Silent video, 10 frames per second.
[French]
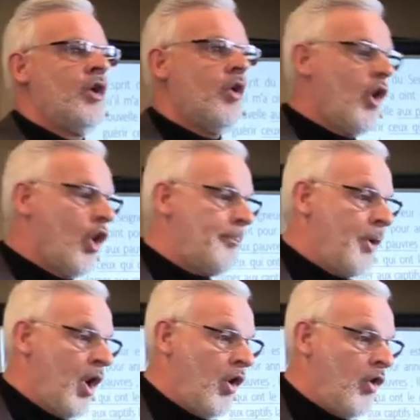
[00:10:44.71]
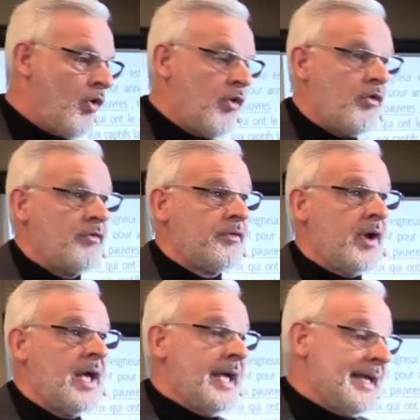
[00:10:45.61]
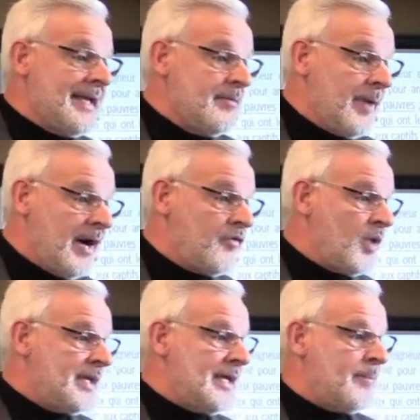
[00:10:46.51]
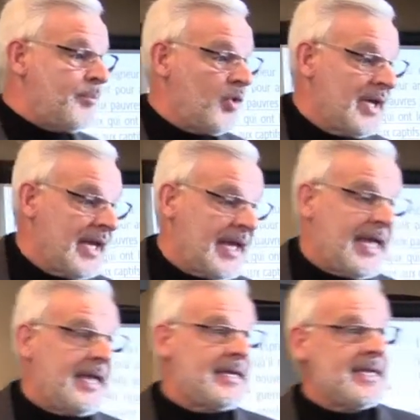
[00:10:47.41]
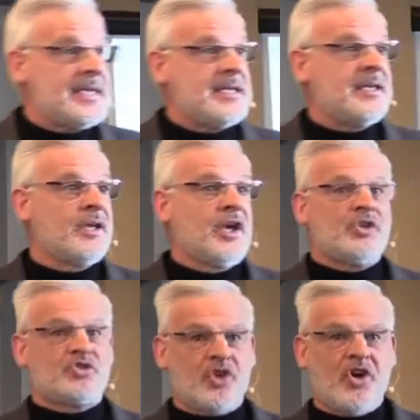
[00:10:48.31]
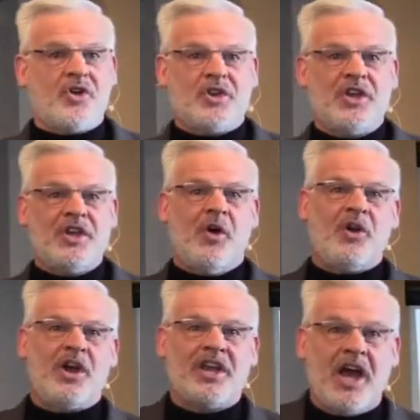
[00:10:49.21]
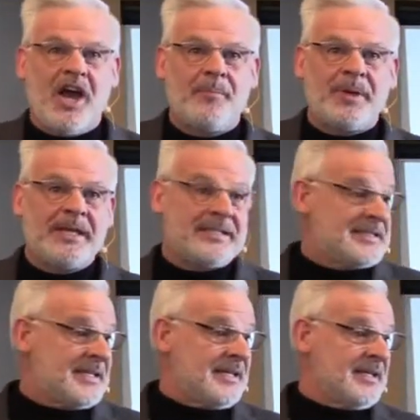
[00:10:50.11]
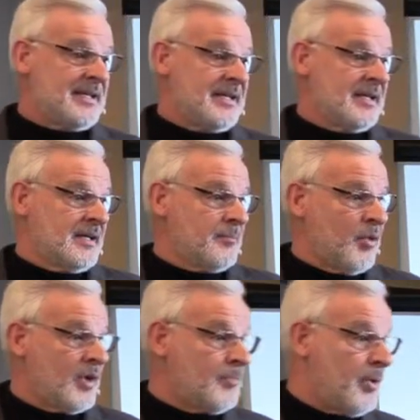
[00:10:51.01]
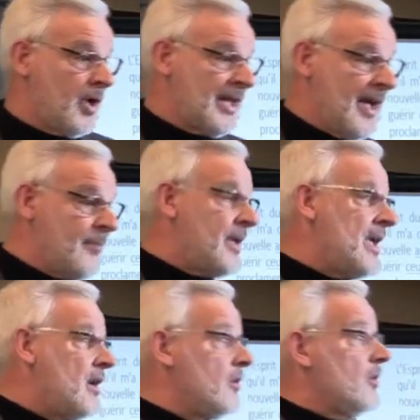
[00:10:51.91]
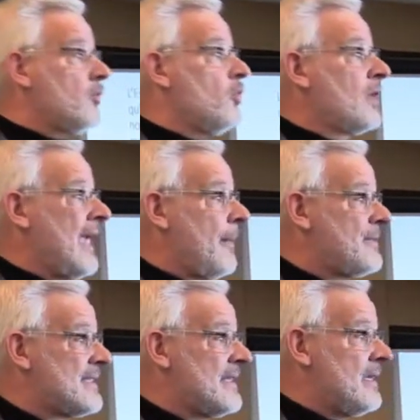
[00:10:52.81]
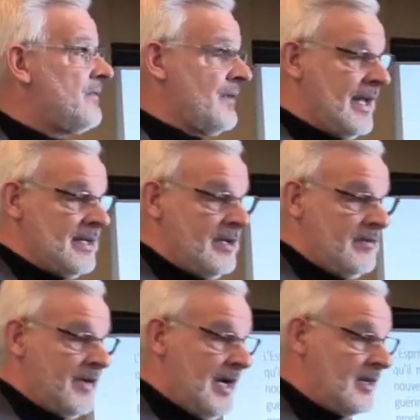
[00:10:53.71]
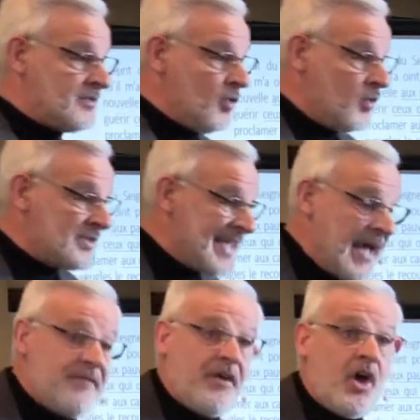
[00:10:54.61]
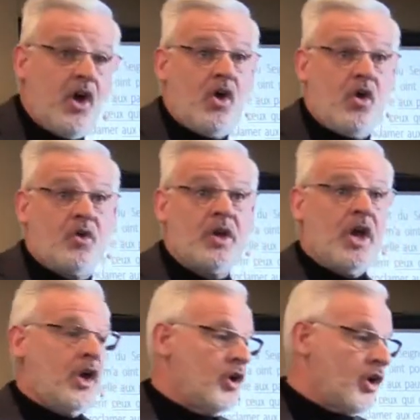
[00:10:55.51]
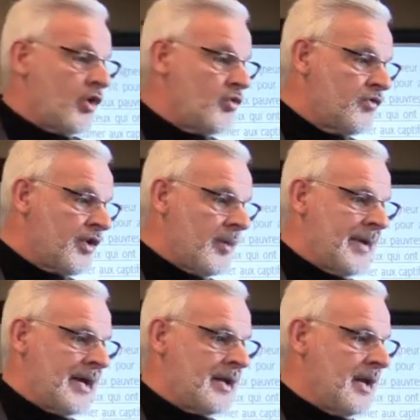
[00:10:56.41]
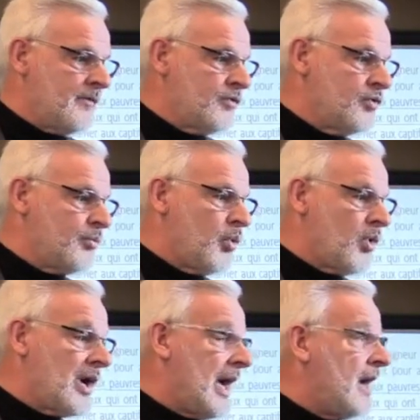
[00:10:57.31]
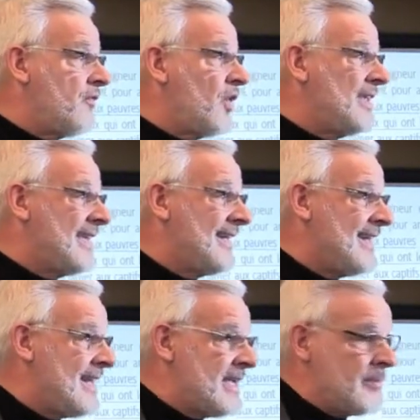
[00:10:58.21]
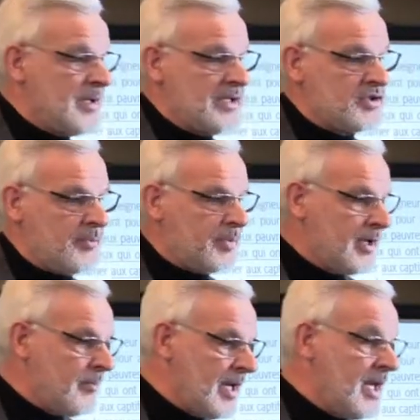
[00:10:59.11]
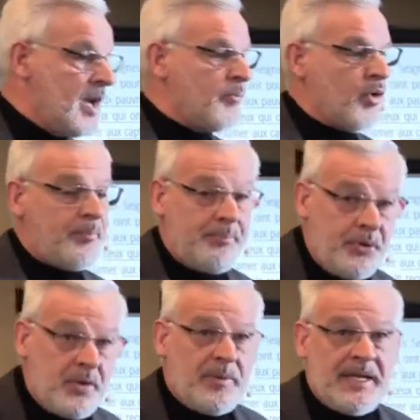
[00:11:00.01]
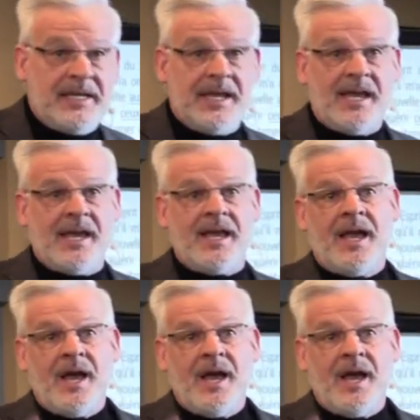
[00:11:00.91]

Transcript: aux pauvres. Et il m'a envoyé pour guérir qui Ceux qui ont le cœur brisé, pour proclamer aux captifs la délivrance, aux aveugles le recouvrement de la vue, pour renvoyer libres les opprimés, pour publier